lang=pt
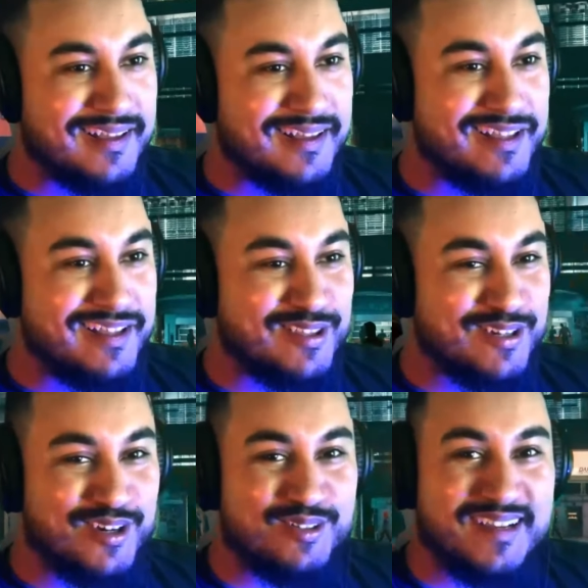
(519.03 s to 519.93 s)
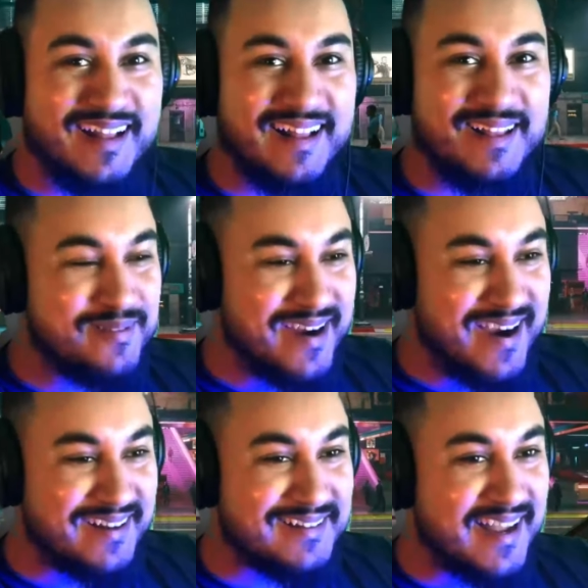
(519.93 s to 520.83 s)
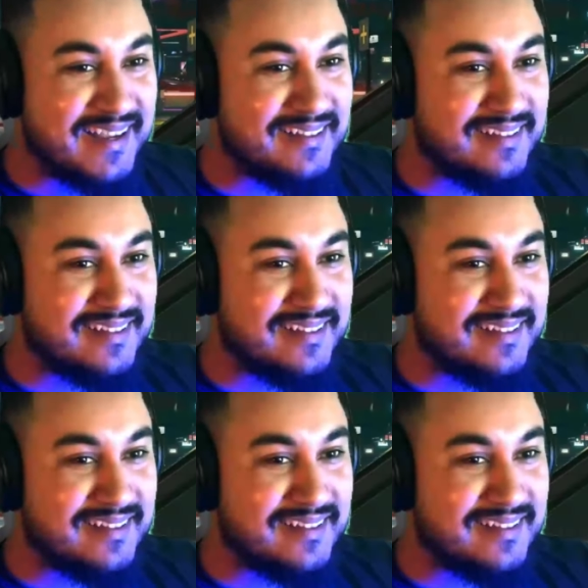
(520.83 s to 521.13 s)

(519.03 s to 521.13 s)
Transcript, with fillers: Entrou no Caliburn, Jack